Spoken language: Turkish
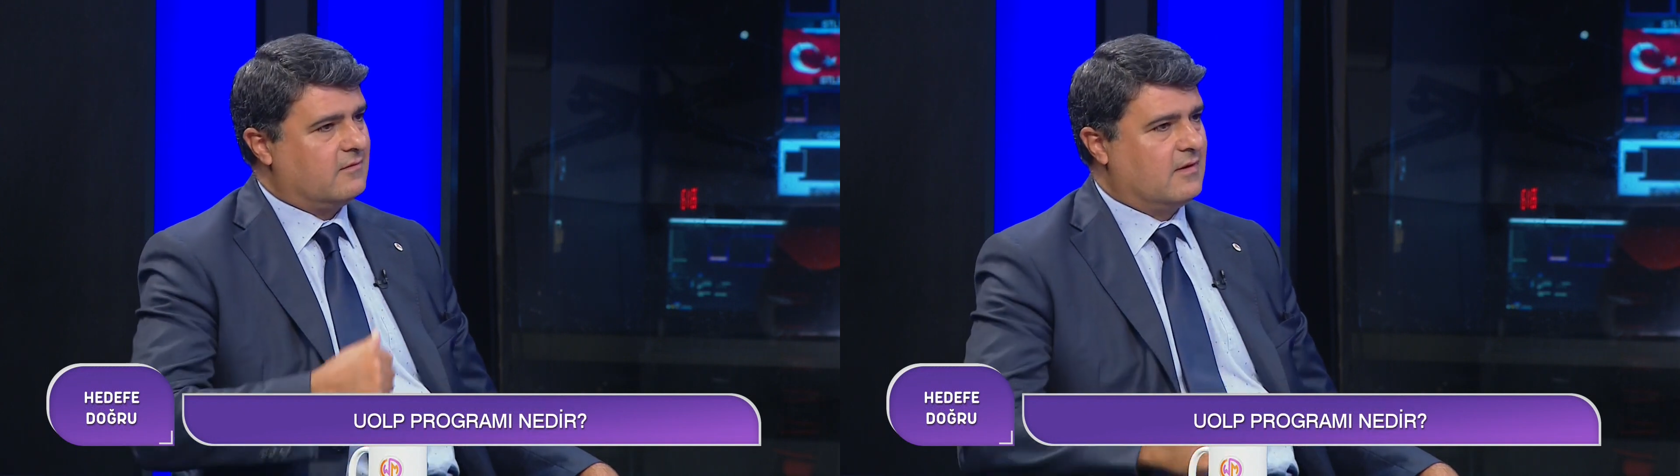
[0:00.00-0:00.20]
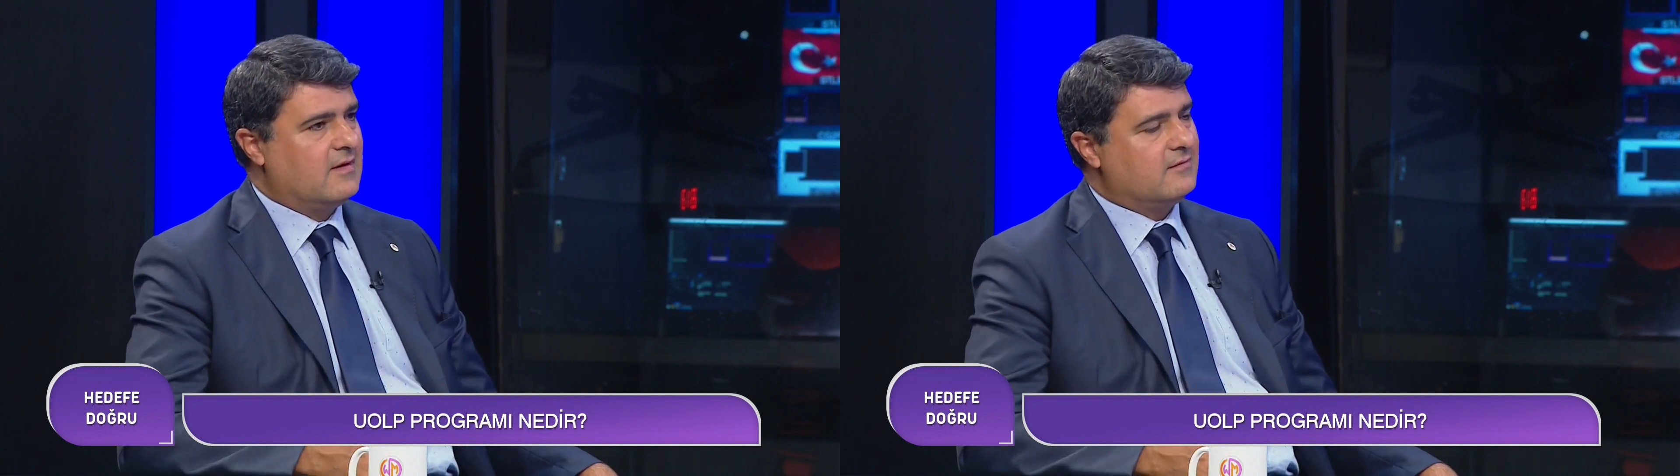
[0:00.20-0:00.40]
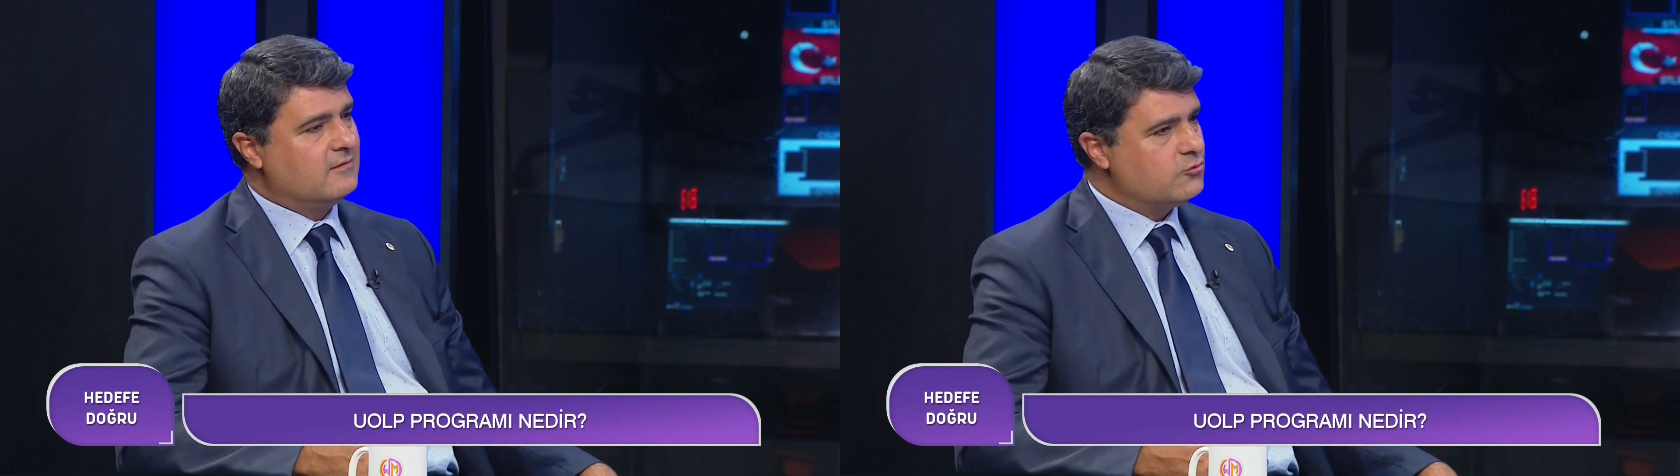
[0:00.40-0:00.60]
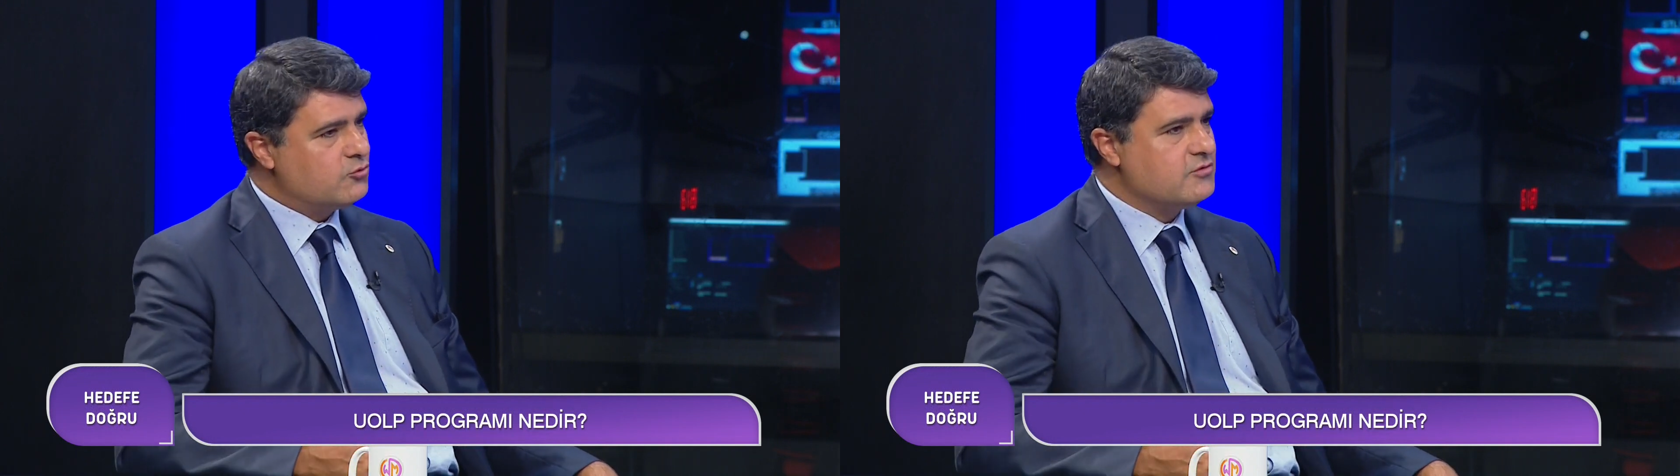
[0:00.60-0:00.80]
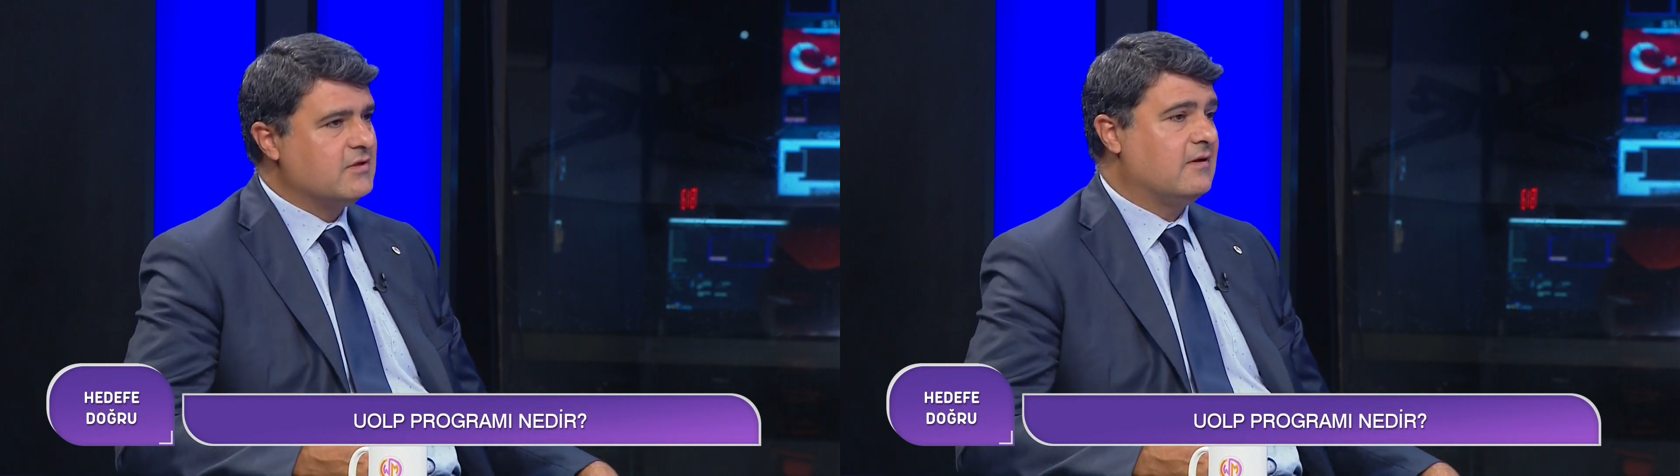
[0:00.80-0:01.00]
kendi
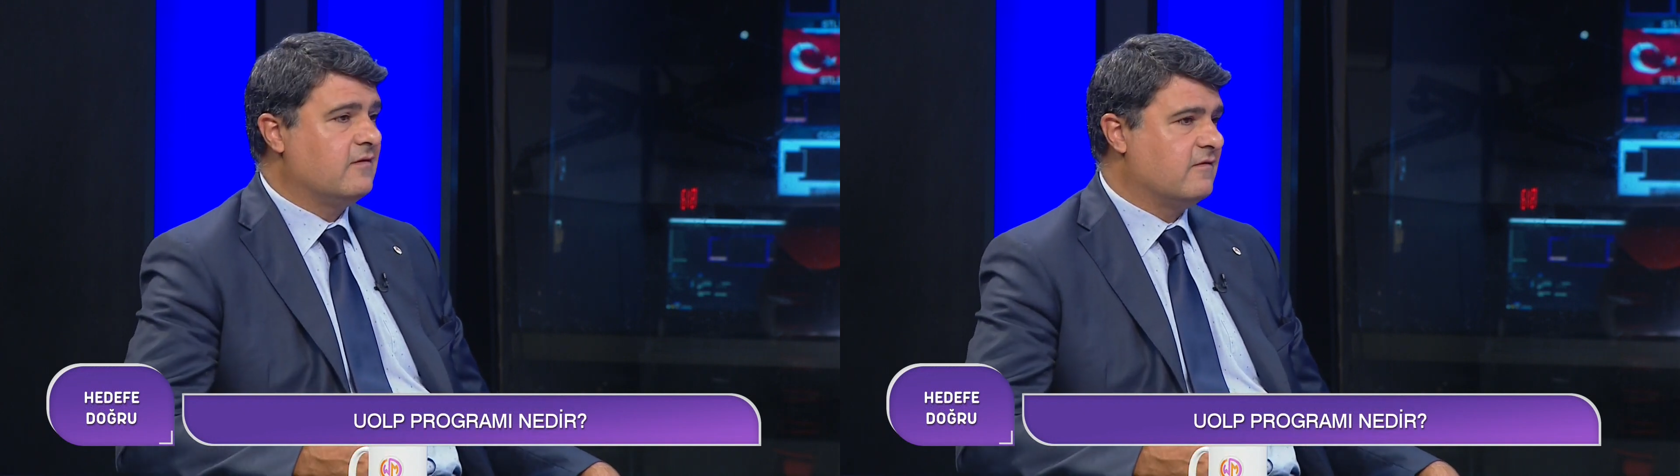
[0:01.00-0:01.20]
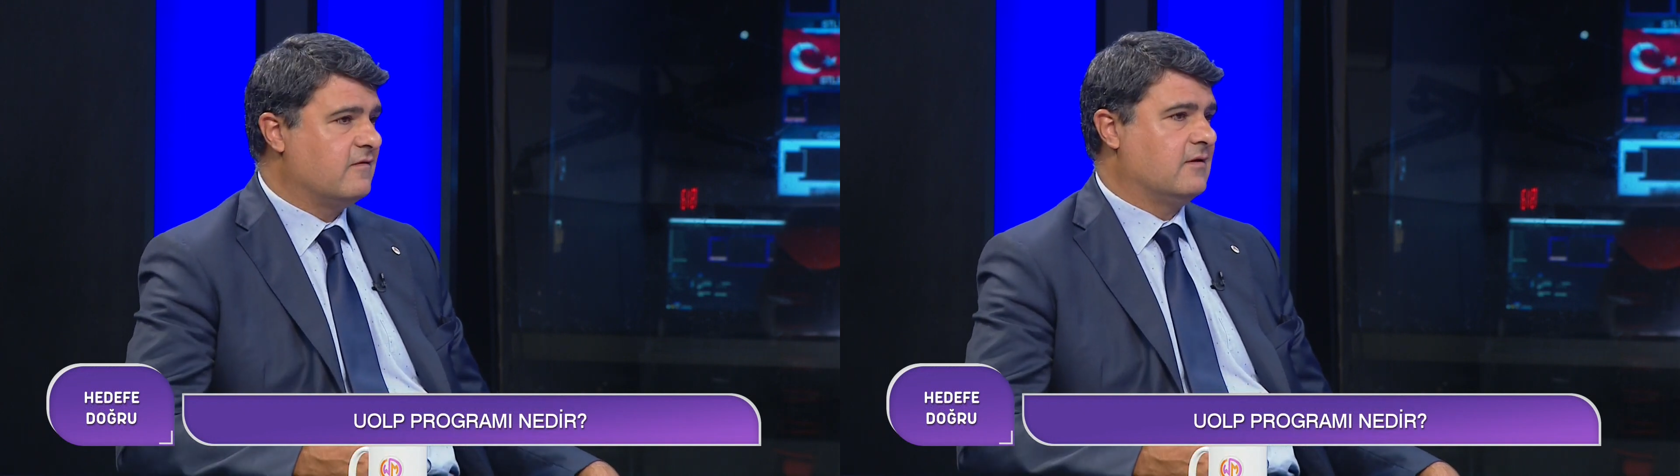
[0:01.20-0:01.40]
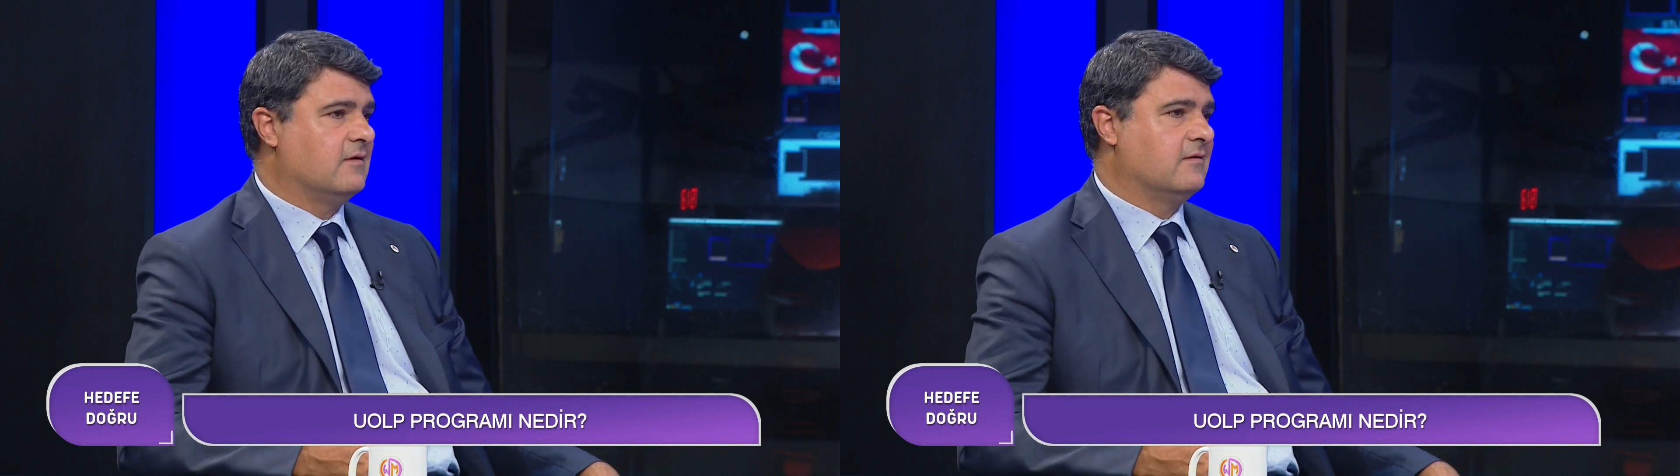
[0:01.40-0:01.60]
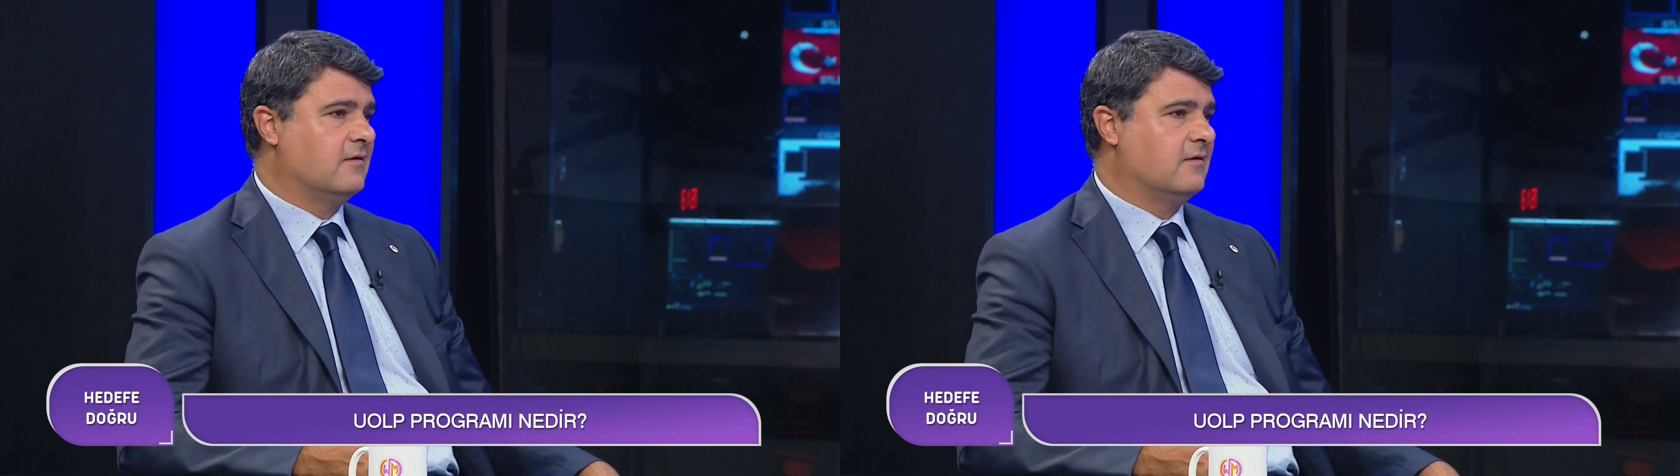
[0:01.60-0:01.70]
düşüncelerinizi